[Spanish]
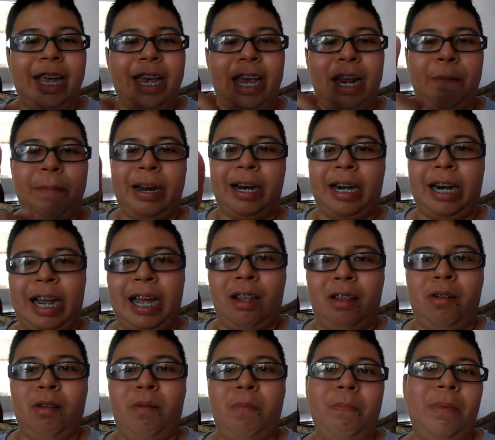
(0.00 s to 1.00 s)
el
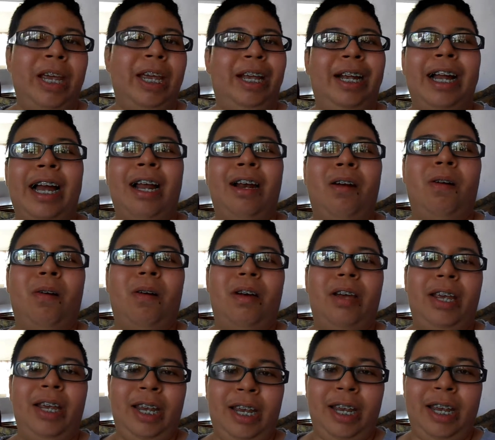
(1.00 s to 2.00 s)
mercado mexicano
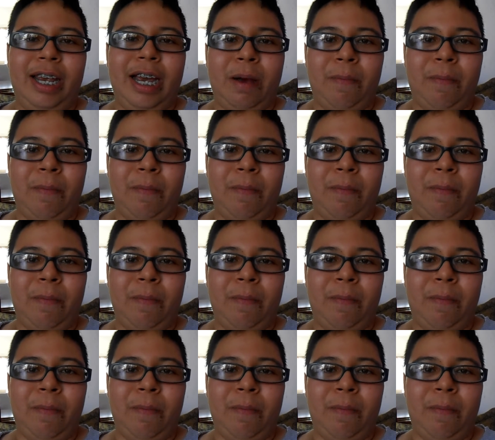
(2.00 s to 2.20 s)
y